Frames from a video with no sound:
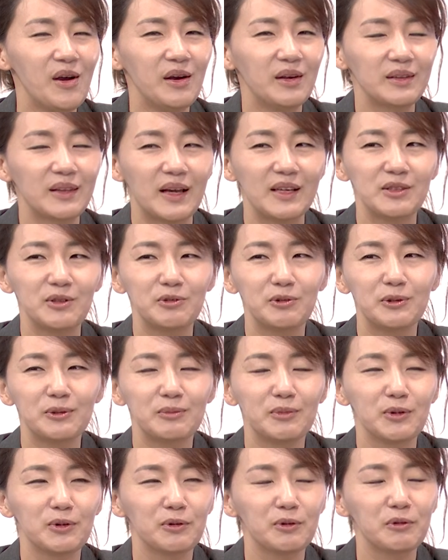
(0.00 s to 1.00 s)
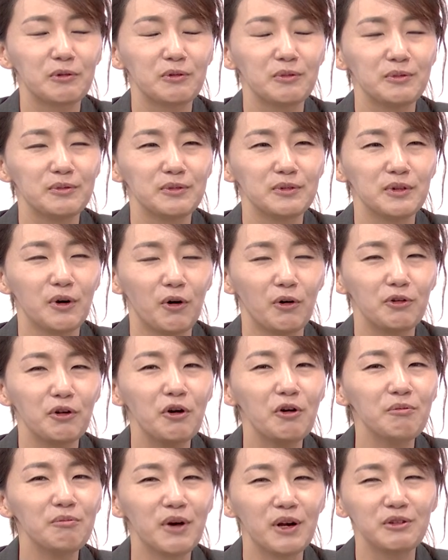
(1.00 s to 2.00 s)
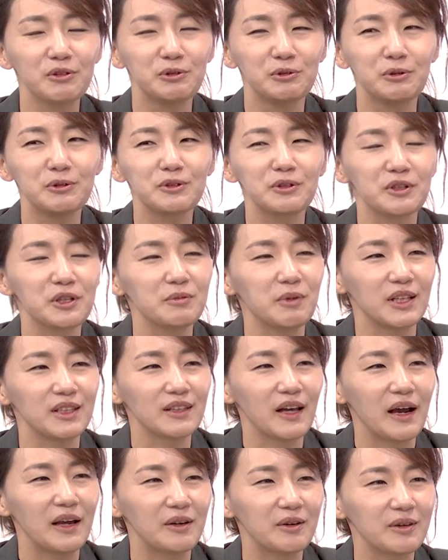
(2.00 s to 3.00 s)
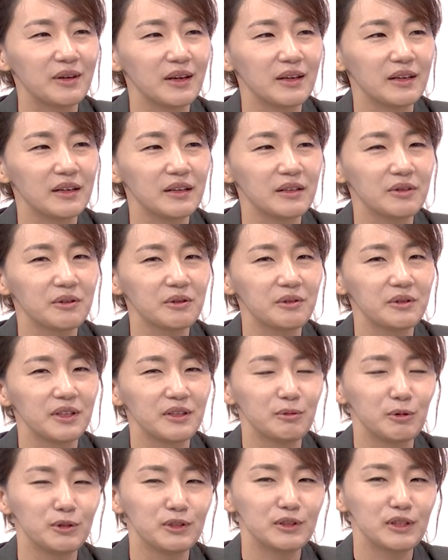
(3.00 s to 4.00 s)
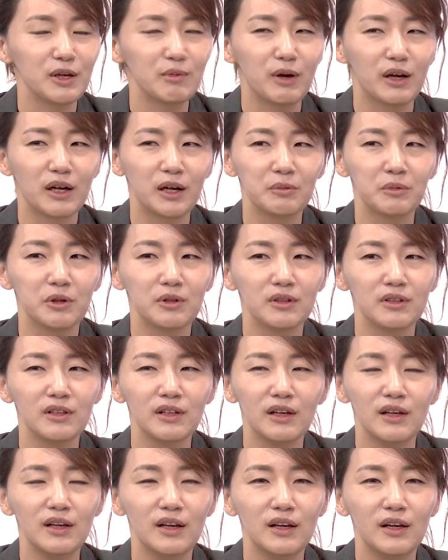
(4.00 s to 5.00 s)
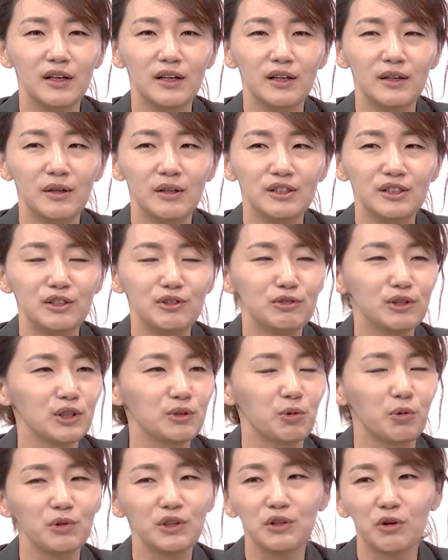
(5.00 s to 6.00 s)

다 유동, 뭐, 어려운 말로 유동성이 많다, 이렇게 얘기를 하는 건데, 뭐 쉽게 말하면은 시중에 돈이